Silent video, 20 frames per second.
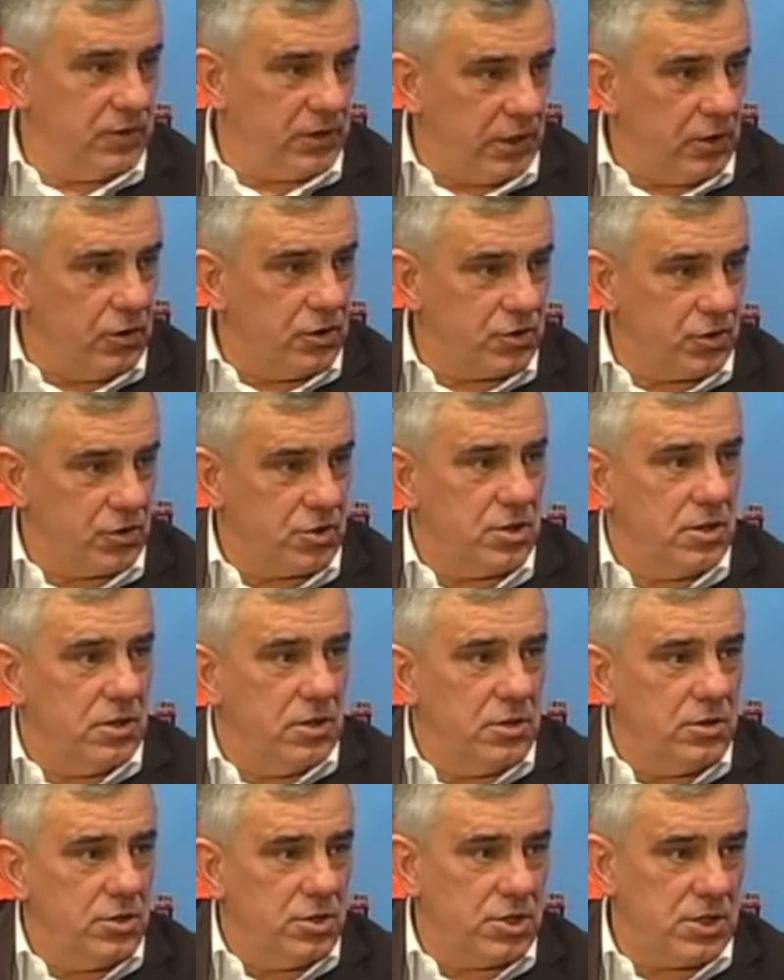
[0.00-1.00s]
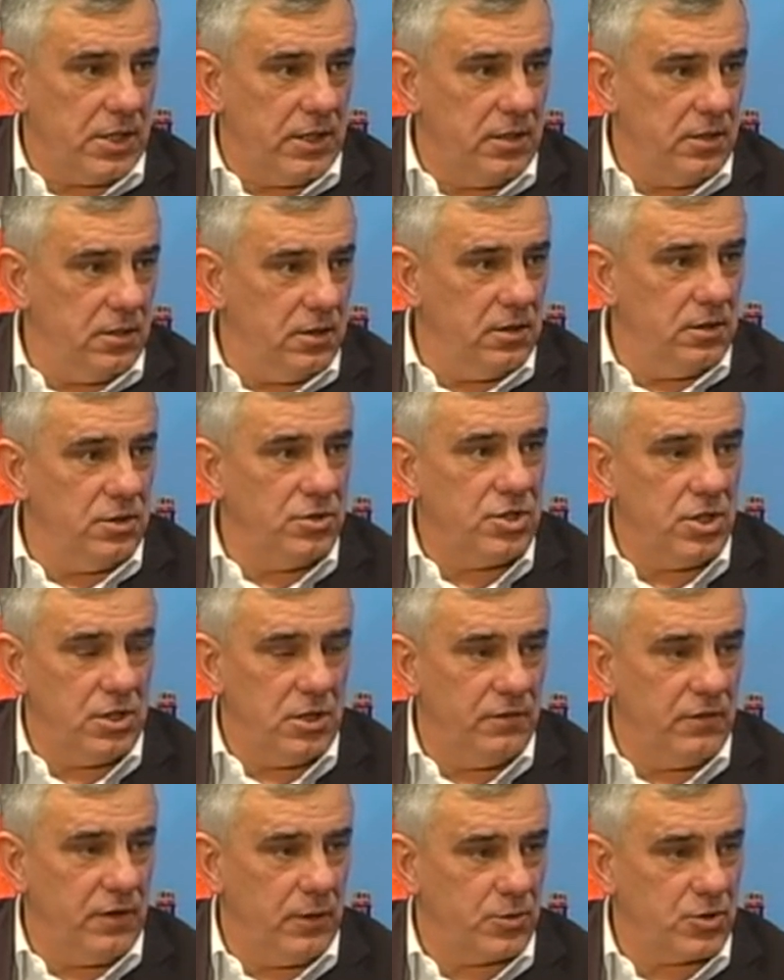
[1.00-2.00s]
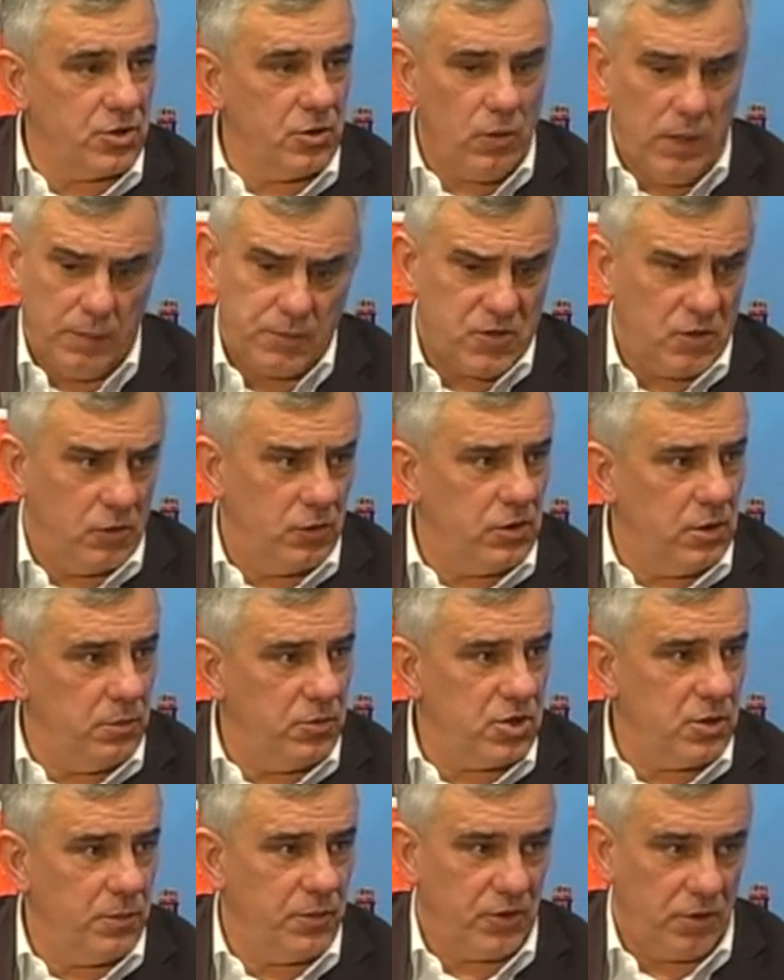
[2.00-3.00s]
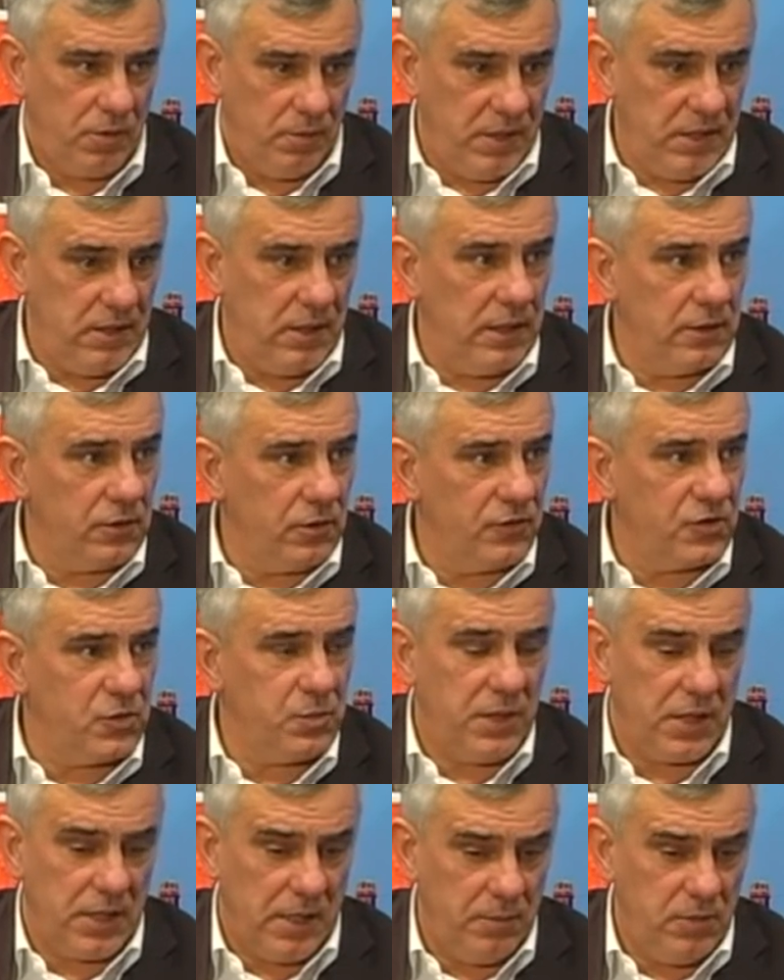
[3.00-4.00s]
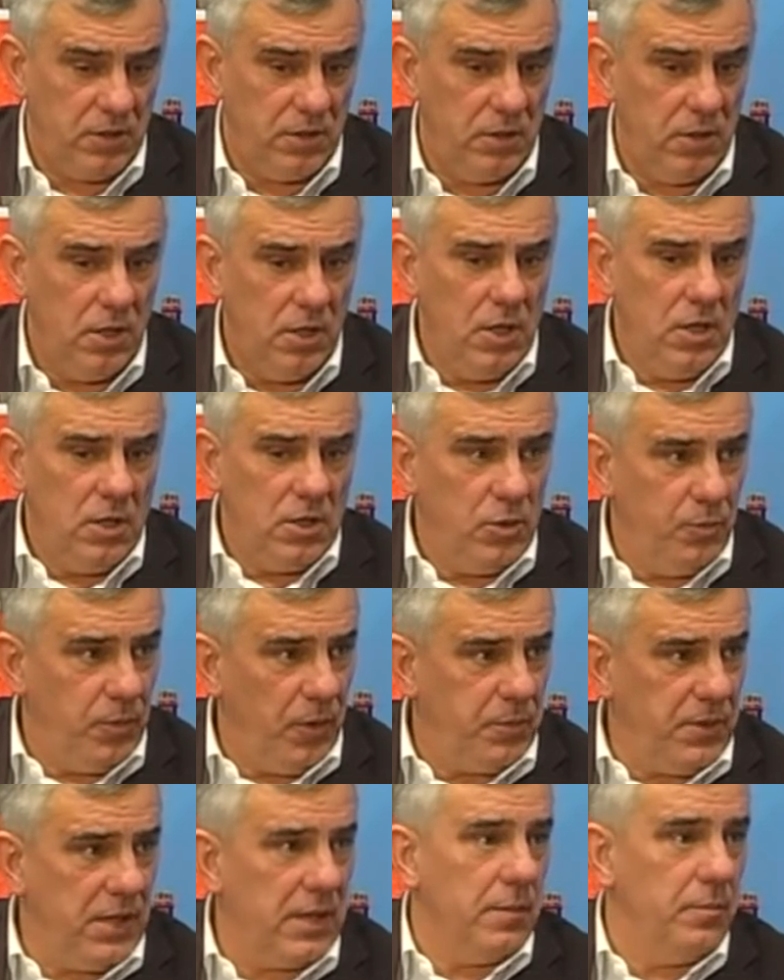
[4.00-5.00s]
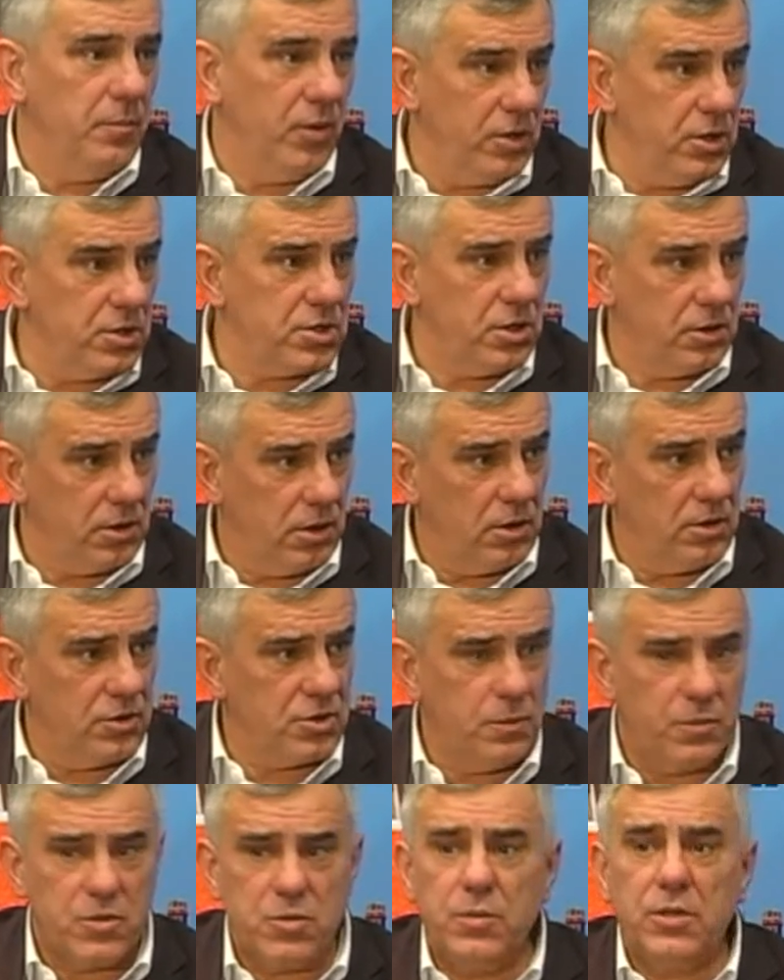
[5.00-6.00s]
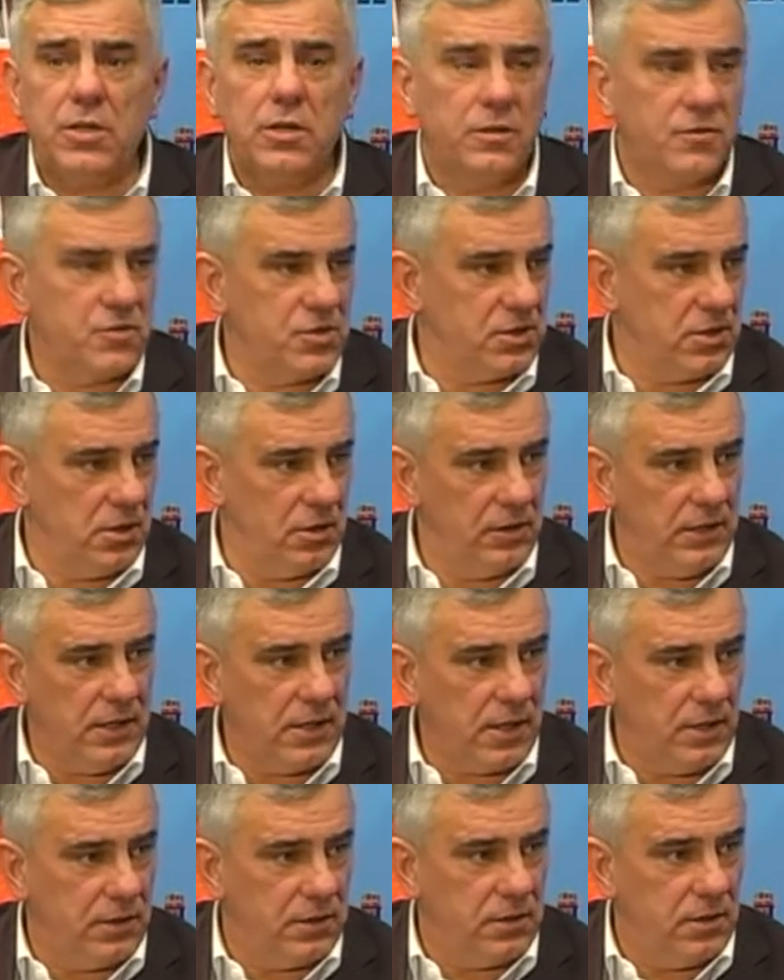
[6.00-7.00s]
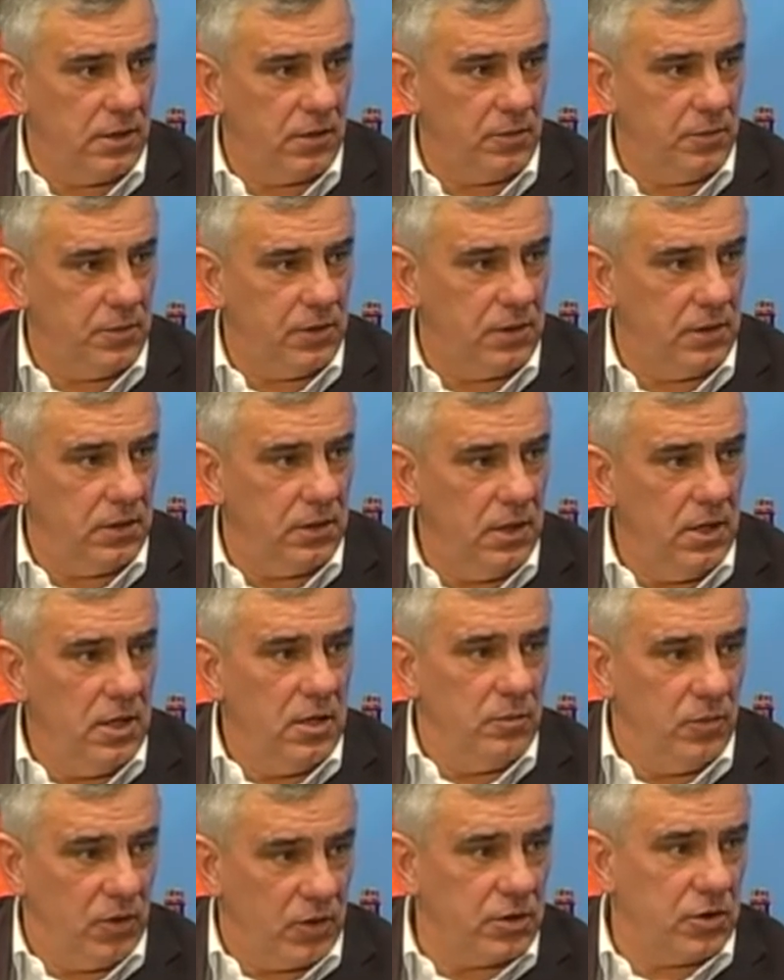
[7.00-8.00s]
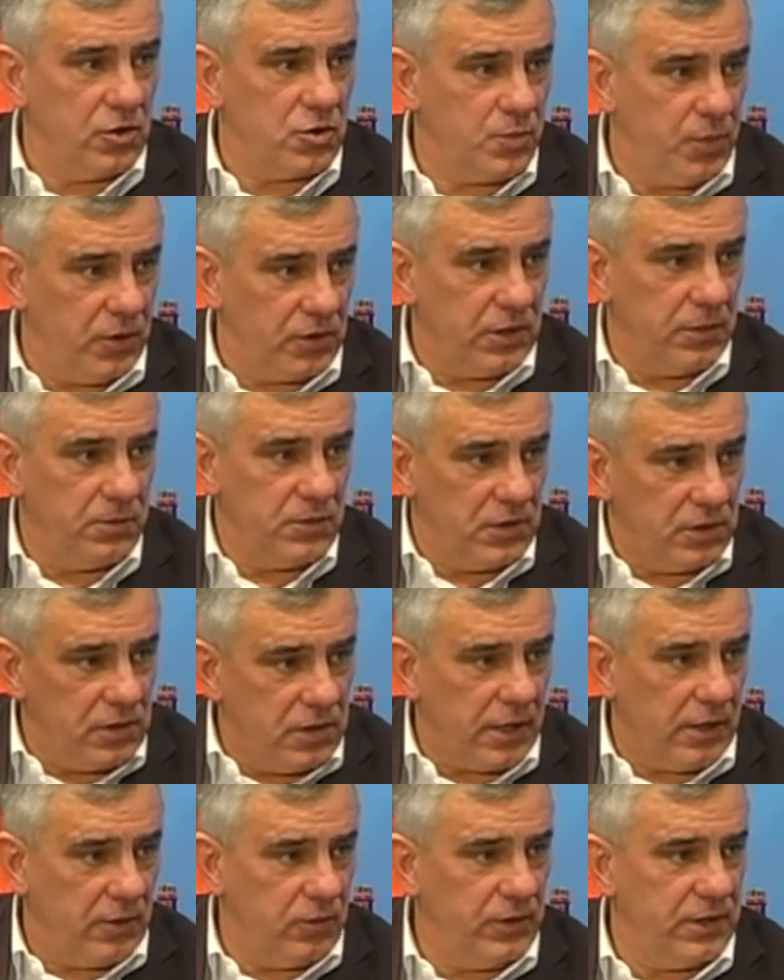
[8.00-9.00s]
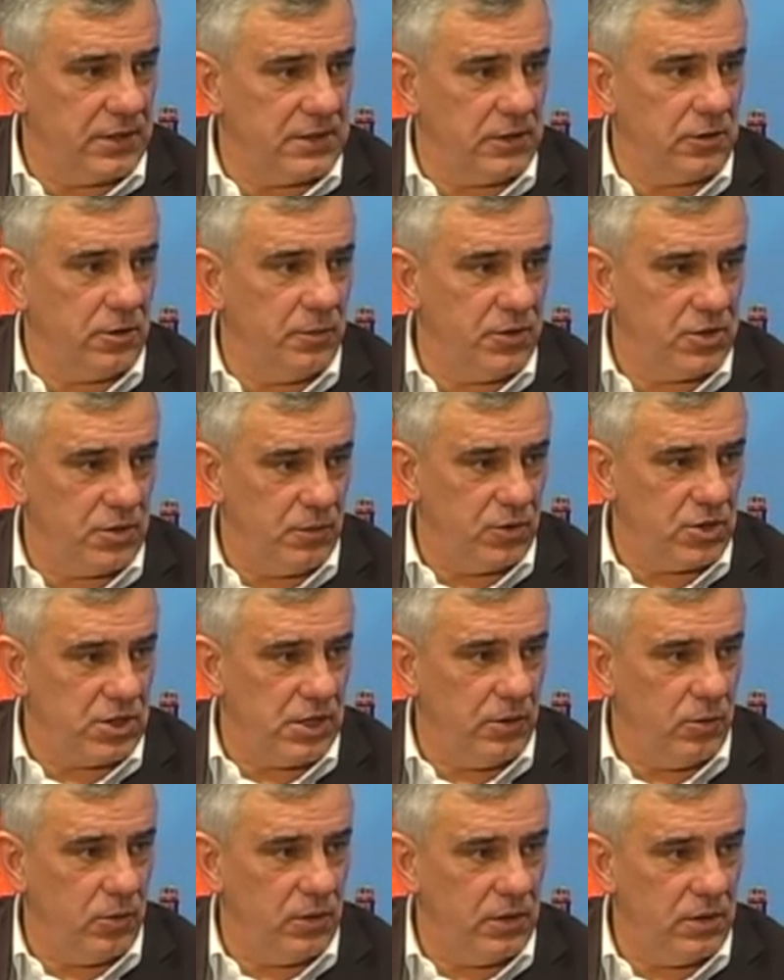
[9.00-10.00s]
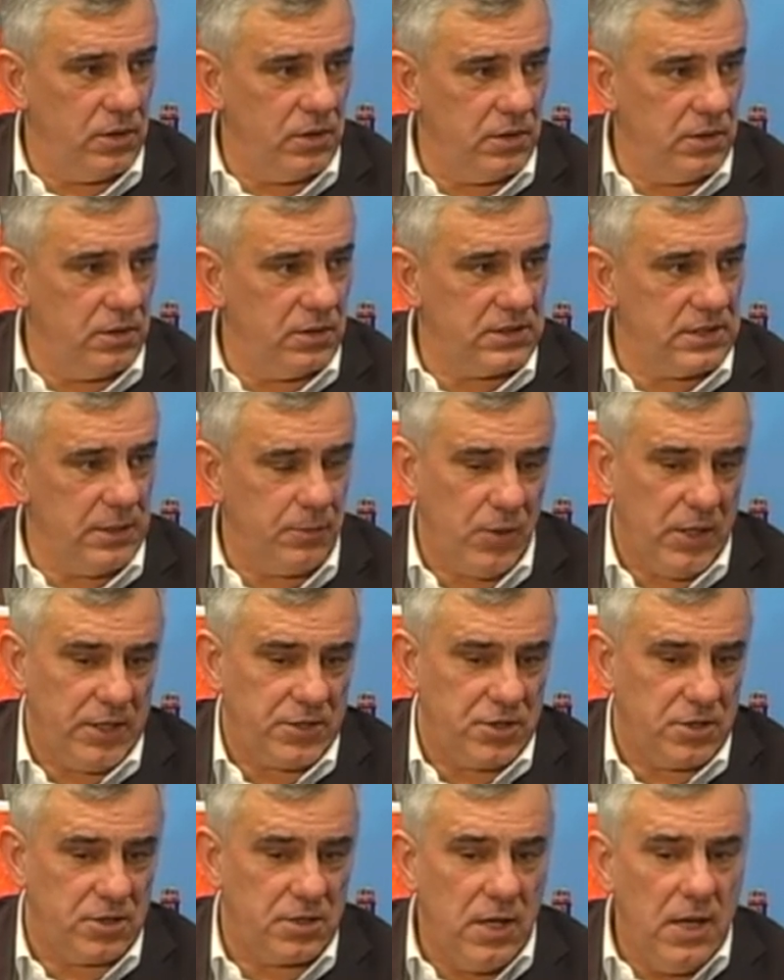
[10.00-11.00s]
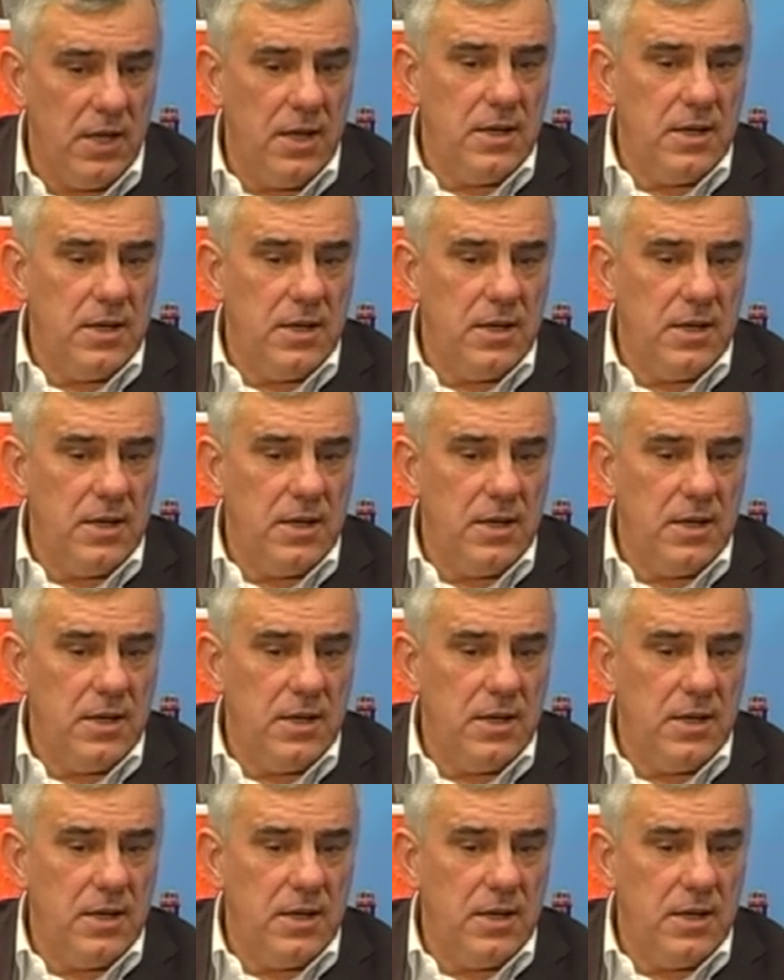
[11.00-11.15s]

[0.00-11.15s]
tego, co się dzisiaj dzieje w Wałbrzychu, absolutnie mi się podoba ja to wspieram i, i popieram. Boję się tylko, żebyśmy tego wszystkiego na kredyt nie robili, bo ktoś potem e, rachunek za to będzie musiał e, zapłacić.